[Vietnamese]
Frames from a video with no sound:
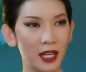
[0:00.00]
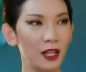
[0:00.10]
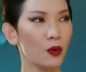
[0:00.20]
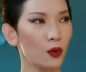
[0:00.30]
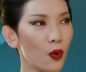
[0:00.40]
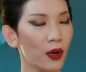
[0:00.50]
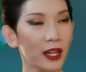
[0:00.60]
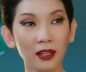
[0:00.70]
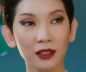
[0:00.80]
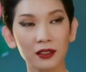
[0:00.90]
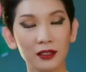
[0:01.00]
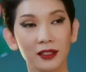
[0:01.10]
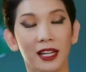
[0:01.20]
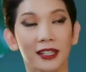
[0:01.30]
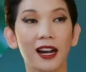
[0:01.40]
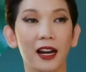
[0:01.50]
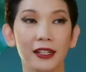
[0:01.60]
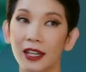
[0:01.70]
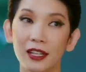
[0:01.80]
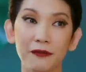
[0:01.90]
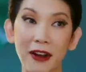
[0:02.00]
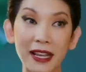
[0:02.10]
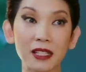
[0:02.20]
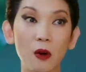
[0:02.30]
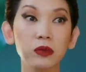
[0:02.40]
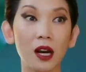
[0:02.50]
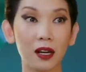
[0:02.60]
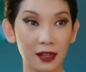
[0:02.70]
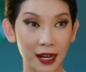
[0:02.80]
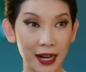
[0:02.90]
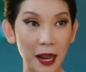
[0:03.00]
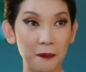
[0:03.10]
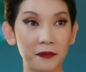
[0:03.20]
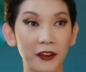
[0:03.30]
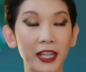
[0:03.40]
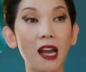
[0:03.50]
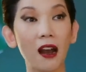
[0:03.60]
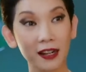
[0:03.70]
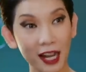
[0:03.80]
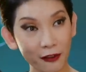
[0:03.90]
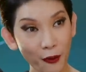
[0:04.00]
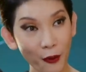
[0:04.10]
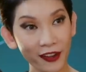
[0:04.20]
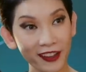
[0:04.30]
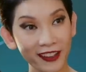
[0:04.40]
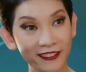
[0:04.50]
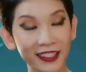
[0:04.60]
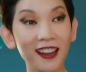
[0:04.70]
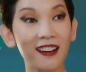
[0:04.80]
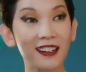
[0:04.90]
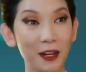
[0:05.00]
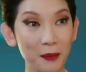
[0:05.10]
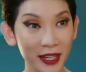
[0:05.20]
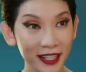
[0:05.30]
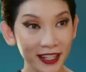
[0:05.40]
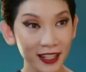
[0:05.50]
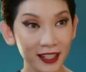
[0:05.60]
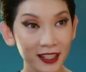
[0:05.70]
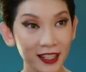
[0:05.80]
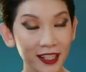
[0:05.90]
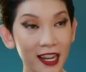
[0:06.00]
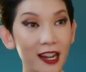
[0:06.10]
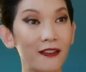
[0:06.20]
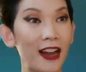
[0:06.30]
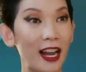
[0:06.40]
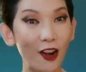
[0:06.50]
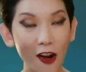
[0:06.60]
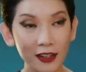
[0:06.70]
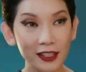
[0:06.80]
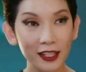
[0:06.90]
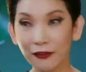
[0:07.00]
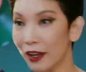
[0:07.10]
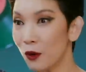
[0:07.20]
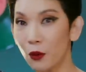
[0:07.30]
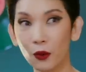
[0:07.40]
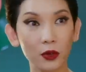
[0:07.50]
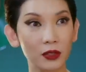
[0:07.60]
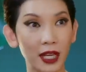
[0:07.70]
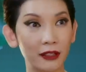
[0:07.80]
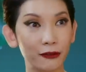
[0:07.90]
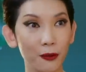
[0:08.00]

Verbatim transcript: Chị luôn luôn ý thức được đời chị phải sống thật là đẹp, phải thật là vui, phải thật là bình yên. Và con chị phải luôn luôn được hạnh